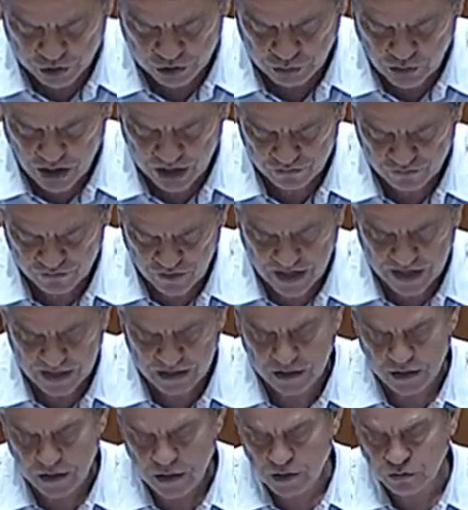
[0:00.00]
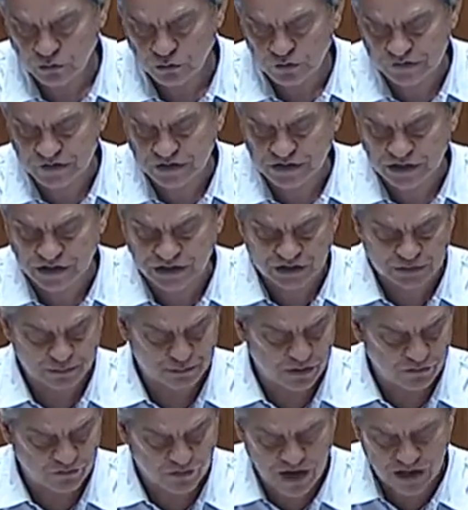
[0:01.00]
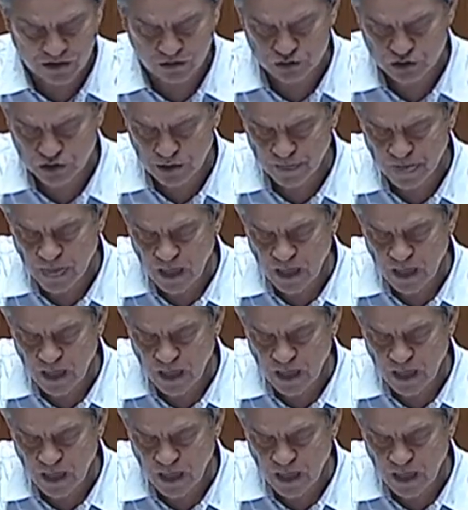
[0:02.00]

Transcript: continuar refém dos interesses privados,